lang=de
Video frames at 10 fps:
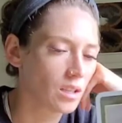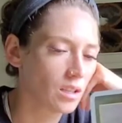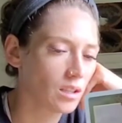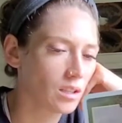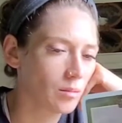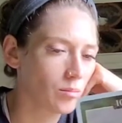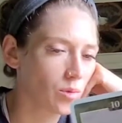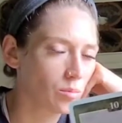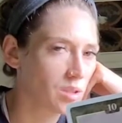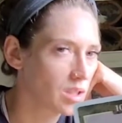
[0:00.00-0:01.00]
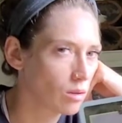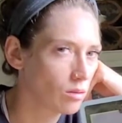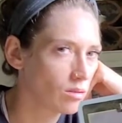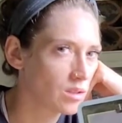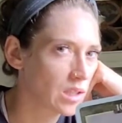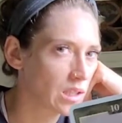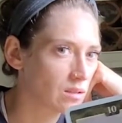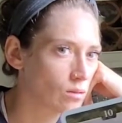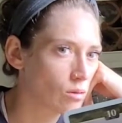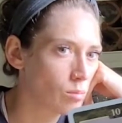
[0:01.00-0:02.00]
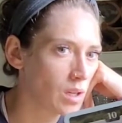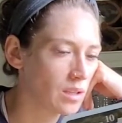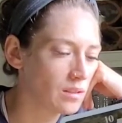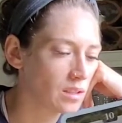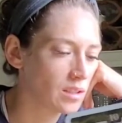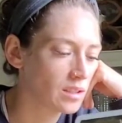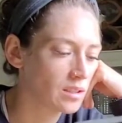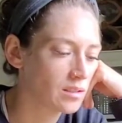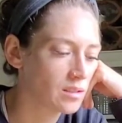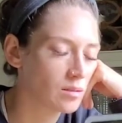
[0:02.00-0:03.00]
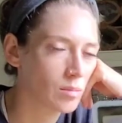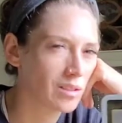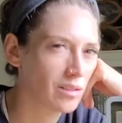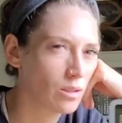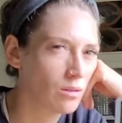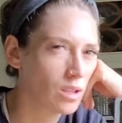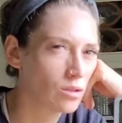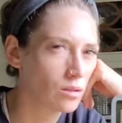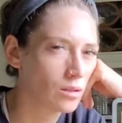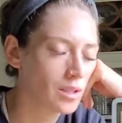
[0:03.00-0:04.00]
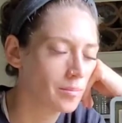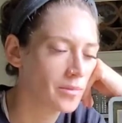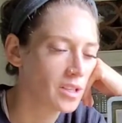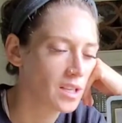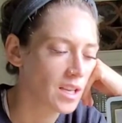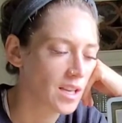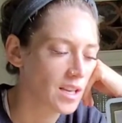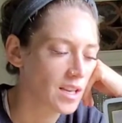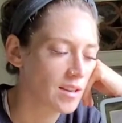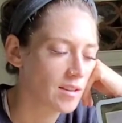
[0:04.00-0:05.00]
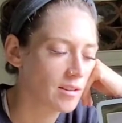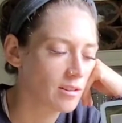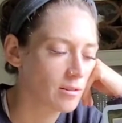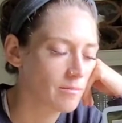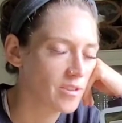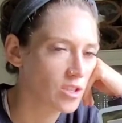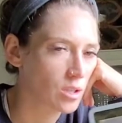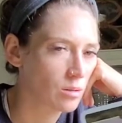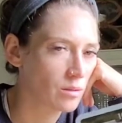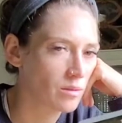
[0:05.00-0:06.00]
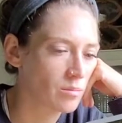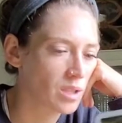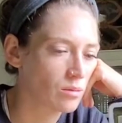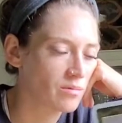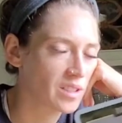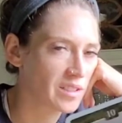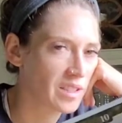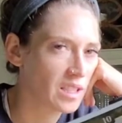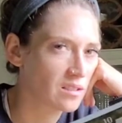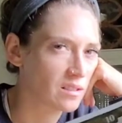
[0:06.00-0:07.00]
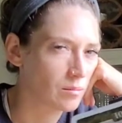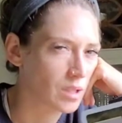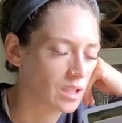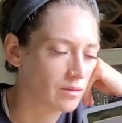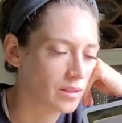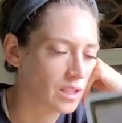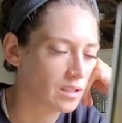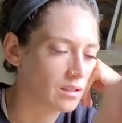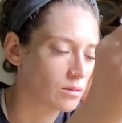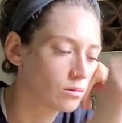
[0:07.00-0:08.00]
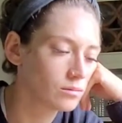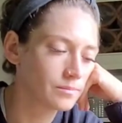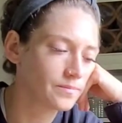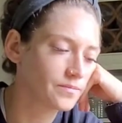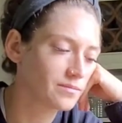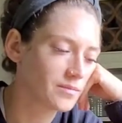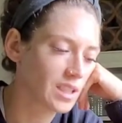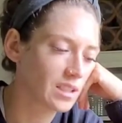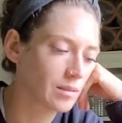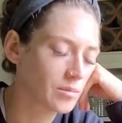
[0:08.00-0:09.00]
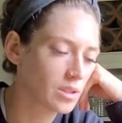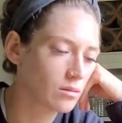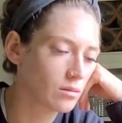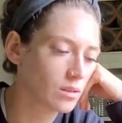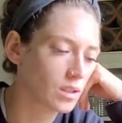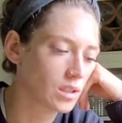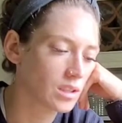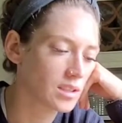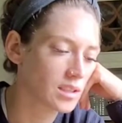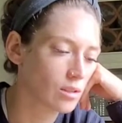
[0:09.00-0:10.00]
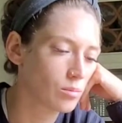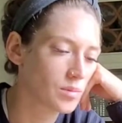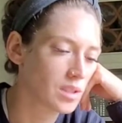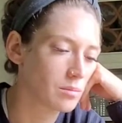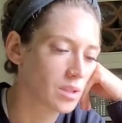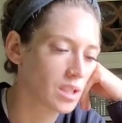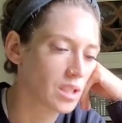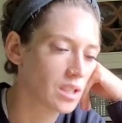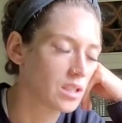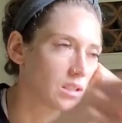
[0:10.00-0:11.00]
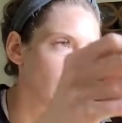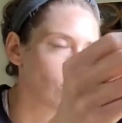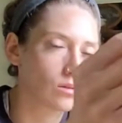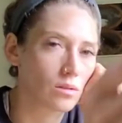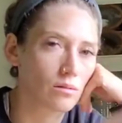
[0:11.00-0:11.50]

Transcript: Ähm, so ein bisschen könnt ihr sie jetzt doch planen, da ihr jetzt hier mein Video angeschaut habt. Ähm, wir schauen aber mal, um was geht es denn bei der Veränderung. Und dann habt ihr noch als Hauptthema hier eure